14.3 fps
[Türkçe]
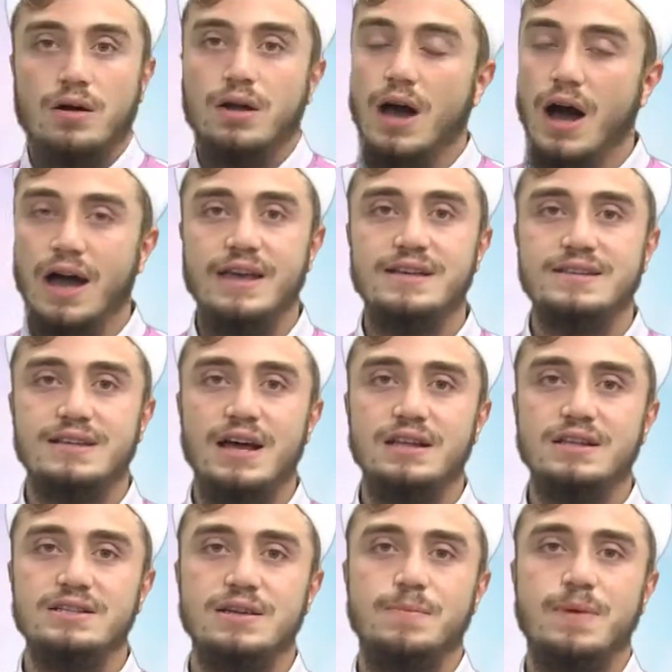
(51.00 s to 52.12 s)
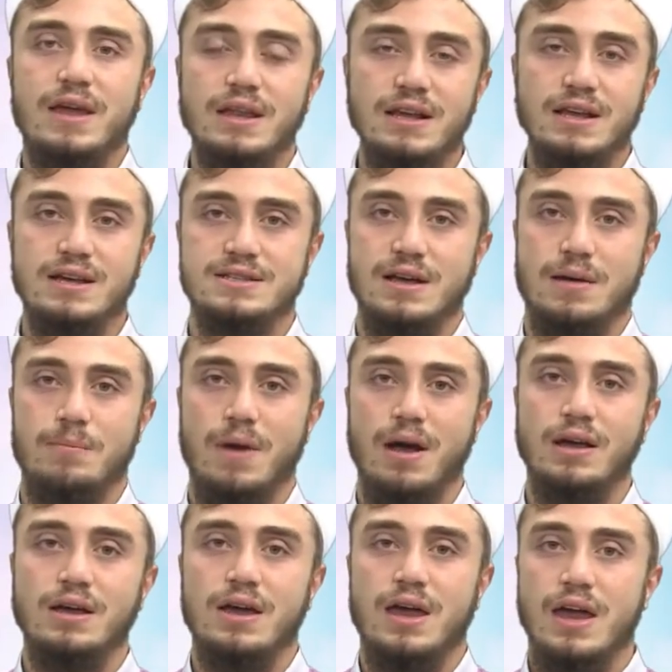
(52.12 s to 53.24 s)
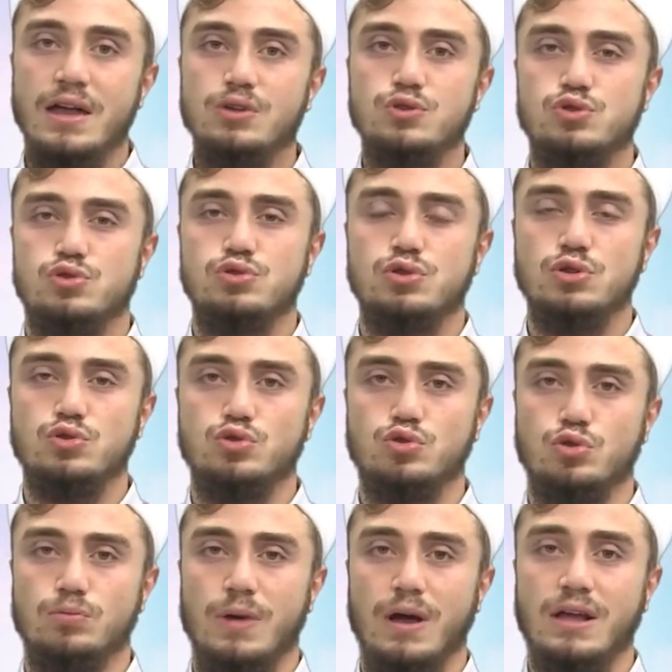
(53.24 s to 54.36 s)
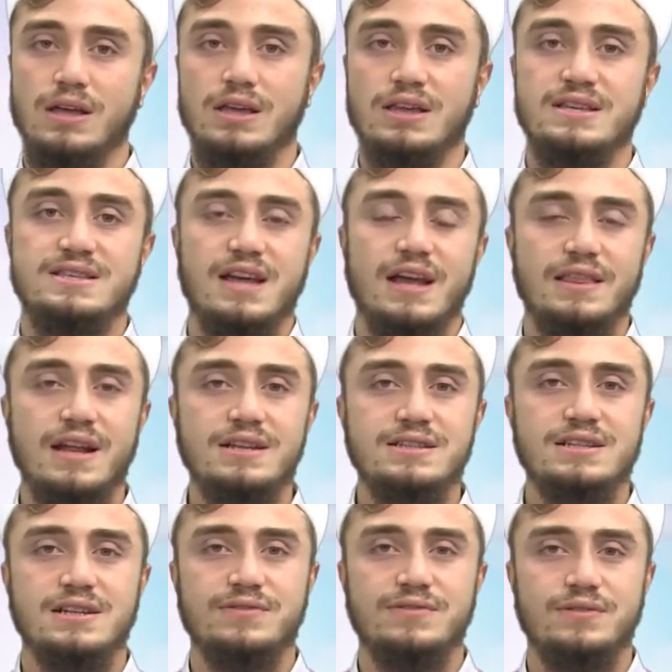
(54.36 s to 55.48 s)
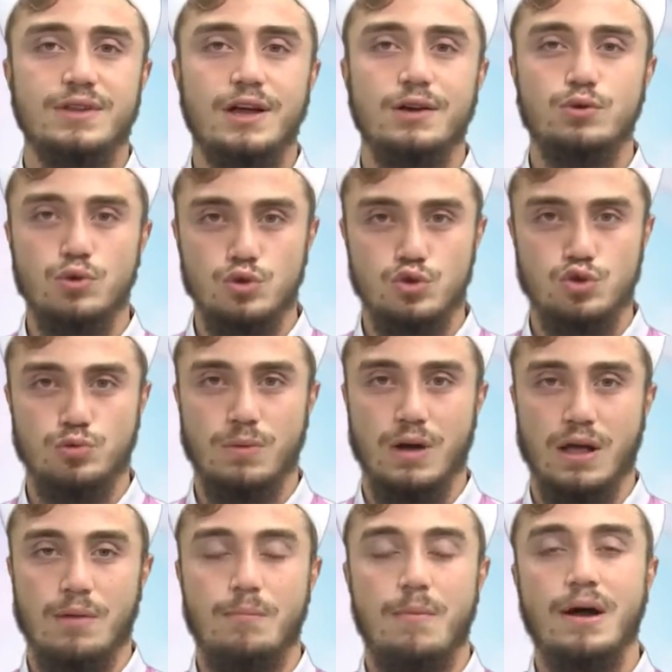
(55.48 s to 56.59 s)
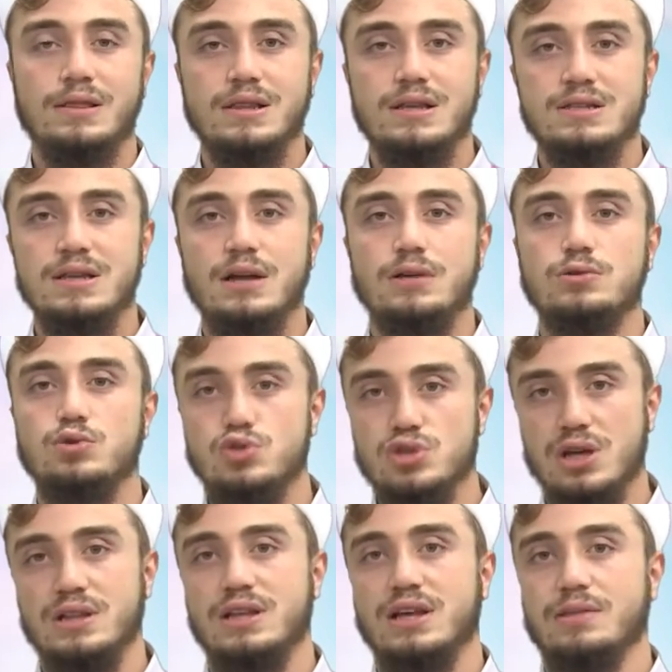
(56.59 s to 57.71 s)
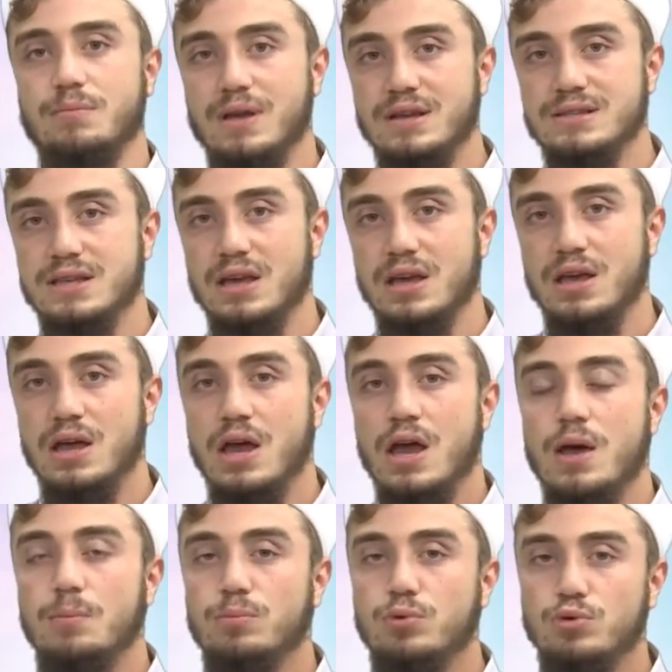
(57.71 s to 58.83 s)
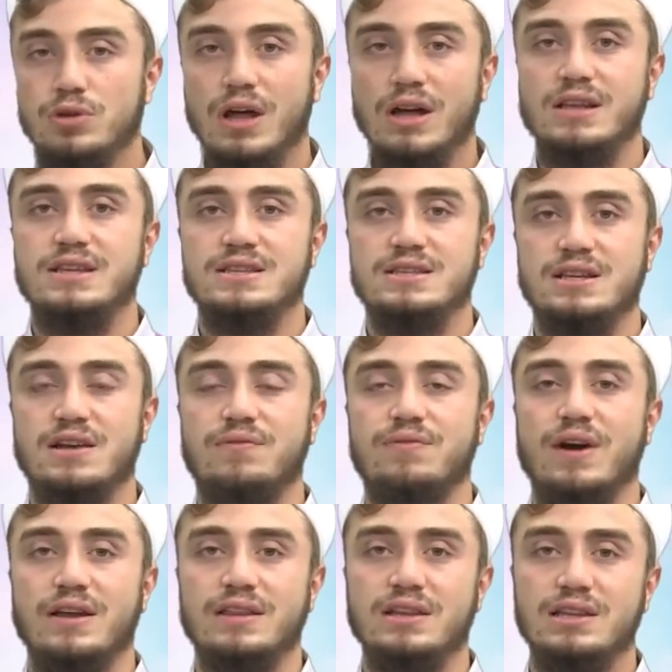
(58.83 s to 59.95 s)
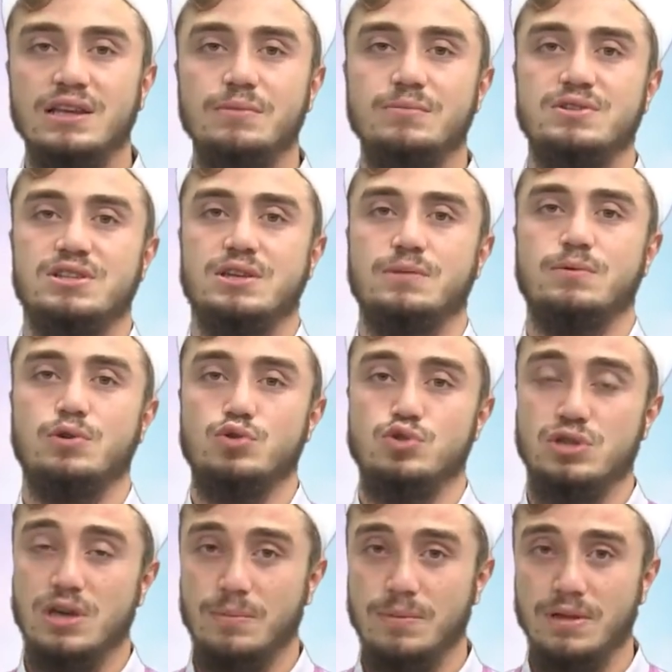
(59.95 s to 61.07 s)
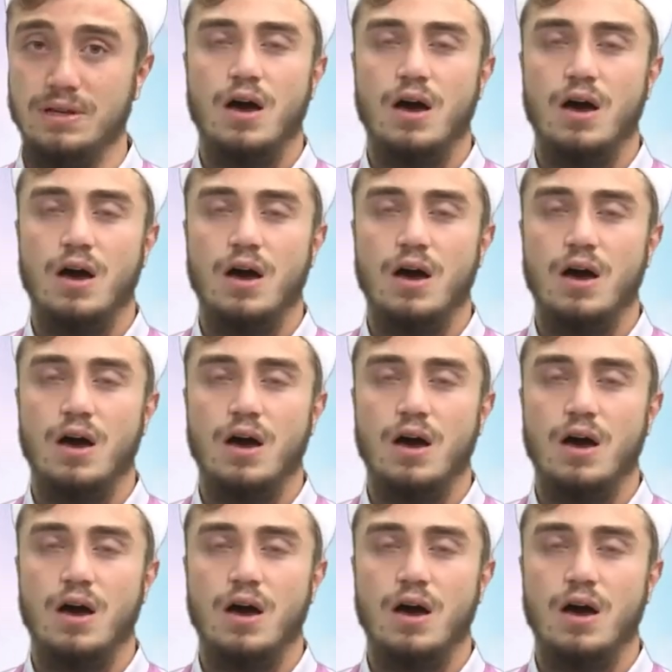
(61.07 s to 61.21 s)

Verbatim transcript: Gaye sadece beğeni kazanmak, el üstünde tutulmak, insanlar tarafından konuşulmak, maddesel güç elde etmekse bunlar insana faydalıymış gibi gözükebilir